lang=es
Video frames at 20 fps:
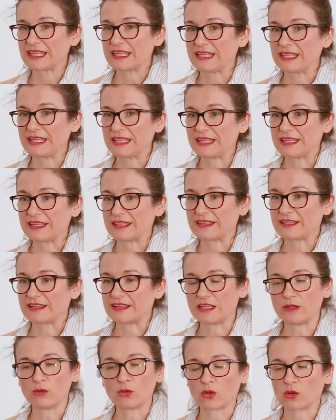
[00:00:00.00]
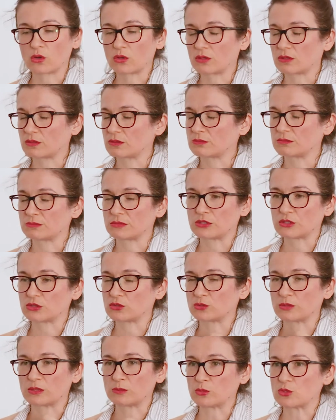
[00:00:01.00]
Y, luego yo
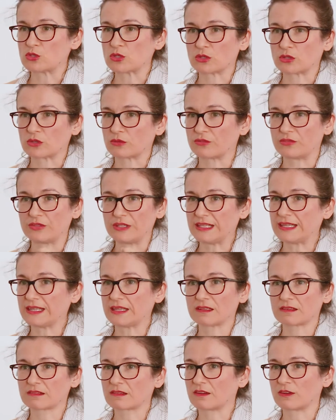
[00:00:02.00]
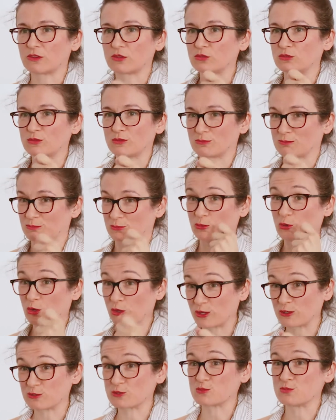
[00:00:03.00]
tuve mucho feeling con uno
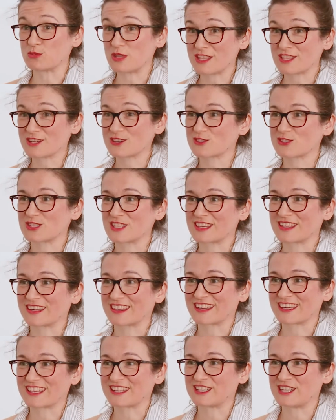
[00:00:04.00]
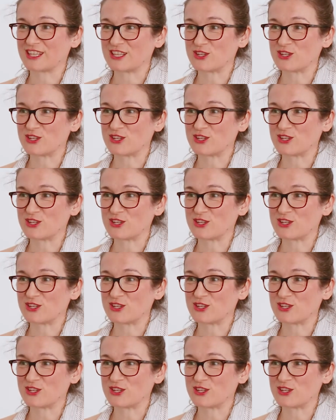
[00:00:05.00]
de los vídeos de,